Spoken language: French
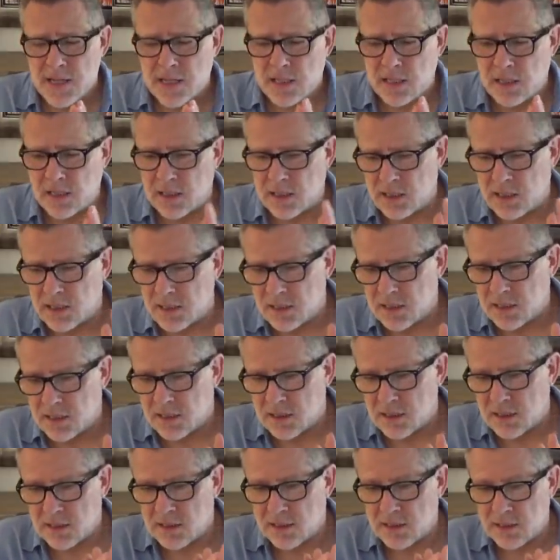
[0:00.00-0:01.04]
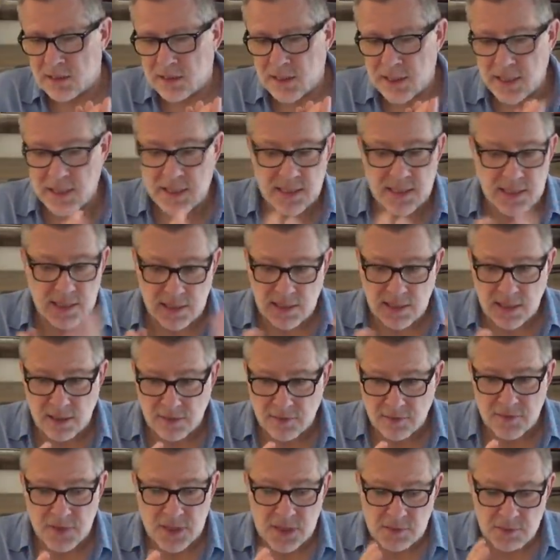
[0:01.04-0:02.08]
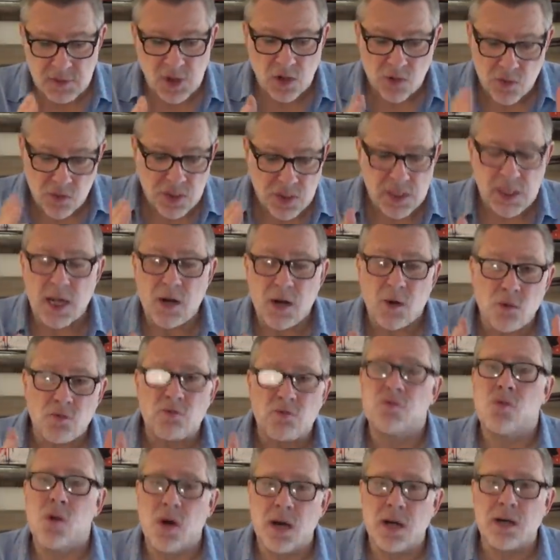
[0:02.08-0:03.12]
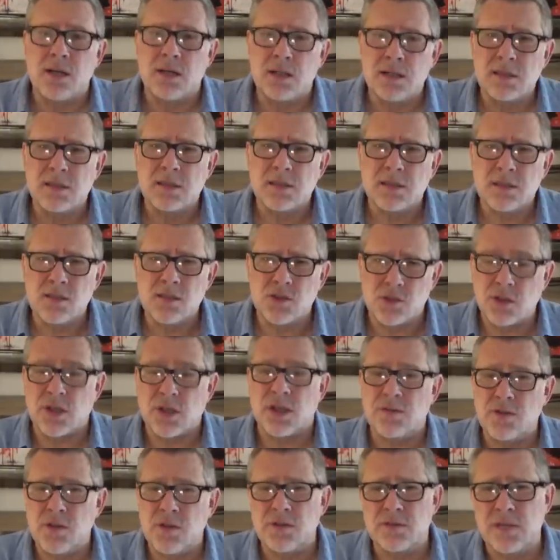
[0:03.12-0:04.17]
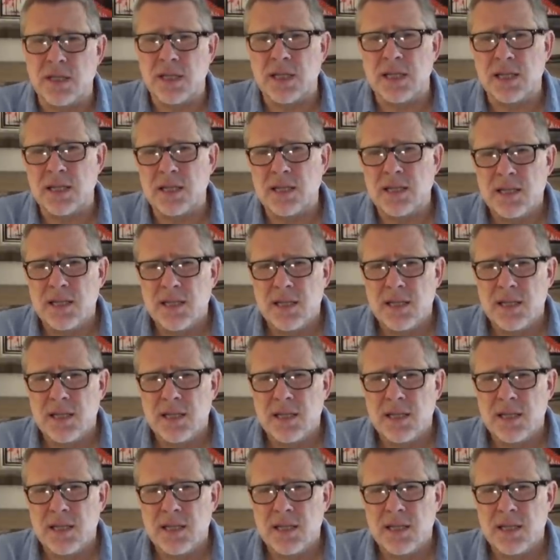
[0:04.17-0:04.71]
Euh, et c'est un film dans lequel on voit ce revolver,